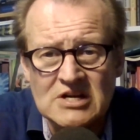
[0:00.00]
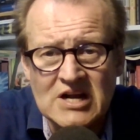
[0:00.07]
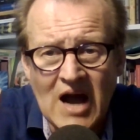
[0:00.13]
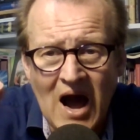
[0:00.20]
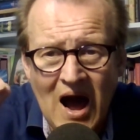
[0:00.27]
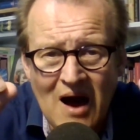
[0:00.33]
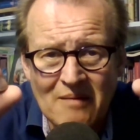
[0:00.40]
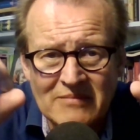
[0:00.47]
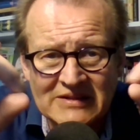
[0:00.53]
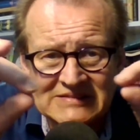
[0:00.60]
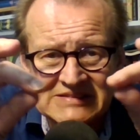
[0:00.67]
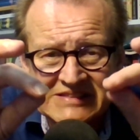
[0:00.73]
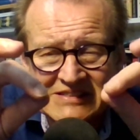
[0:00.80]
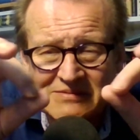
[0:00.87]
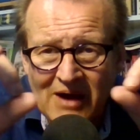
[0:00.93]
kamen
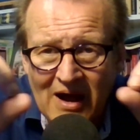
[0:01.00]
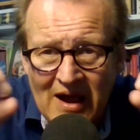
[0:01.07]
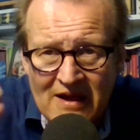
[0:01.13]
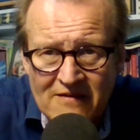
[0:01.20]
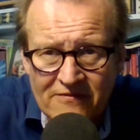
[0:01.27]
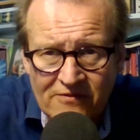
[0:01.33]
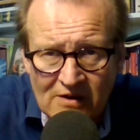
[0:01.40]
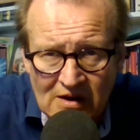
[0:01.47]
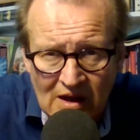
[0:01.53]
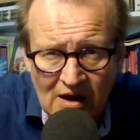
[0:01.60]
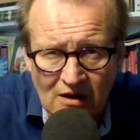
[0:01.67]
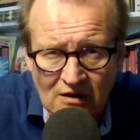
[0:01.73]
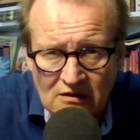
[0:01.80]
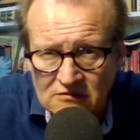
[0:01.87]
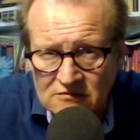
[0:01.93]
Zweifel
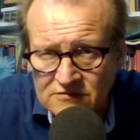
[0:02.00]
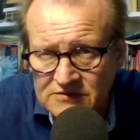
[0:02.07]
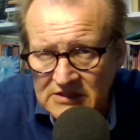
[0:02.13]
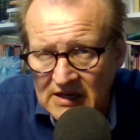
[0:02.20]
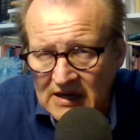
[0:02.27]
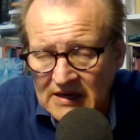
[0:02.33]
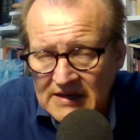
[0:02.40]
auf. Ja.